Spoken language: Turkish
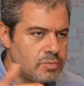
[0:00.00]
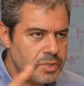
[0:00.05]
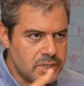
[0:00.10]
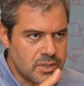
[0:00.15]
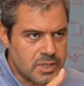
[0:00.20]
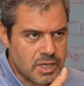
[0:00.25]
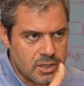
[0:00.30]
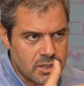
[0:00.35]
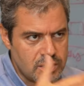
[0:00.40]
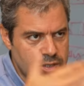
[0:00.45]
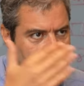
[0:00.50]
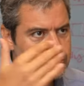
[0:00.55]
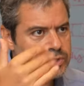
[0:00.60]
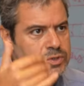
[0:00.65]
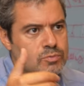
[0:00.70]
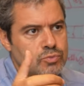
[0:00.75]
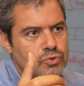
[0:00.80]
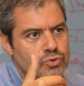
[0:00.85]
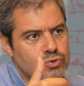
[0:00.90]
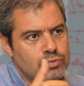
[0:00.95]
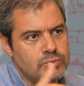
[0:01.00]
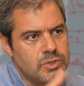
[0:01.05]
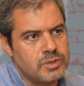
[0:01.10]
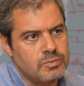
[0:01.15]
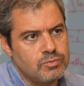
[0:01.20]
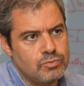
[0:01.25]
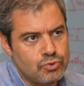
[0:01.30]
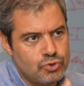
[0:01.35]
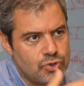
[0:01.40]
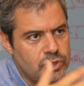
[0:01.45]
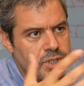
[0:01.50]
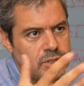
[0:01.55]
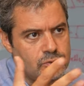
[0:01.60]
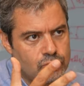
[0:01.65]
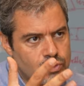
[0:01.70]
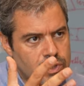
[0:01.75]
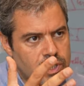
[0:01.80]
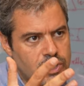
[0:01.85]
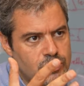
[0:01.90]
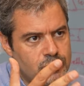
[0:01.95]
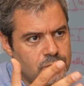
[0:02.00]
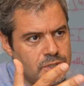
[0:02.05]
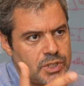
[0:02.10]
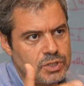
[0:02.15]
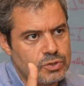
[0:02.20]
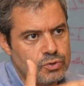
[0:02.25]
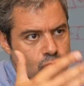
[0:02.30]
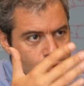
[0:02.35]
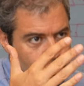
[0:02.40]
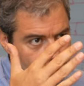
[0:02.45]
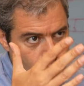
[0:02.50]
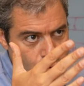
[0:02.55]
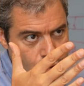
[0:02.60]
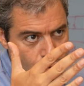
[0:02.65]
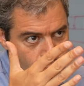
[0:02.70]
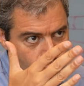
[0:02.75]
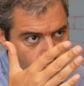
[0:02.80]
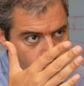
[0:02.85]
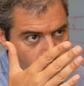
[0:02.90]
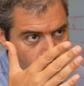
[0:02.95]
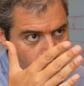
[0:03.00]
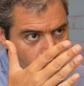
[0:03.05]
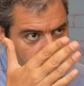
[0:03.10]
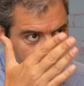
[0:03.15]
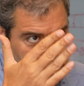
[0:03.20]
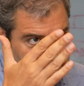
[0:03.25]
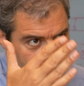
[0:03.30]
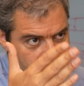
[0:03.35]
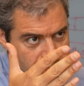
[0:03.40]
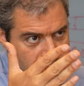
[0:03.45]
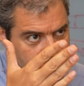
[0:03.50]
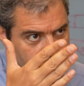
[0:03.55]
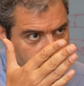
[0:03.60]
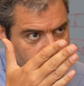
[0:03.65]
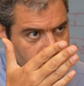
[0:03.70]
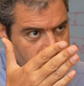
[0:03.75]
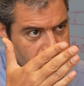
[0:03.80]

Bir kanalımız budur bizim müşteriye ulaşmak için. Onu görüyor, ihtiyacı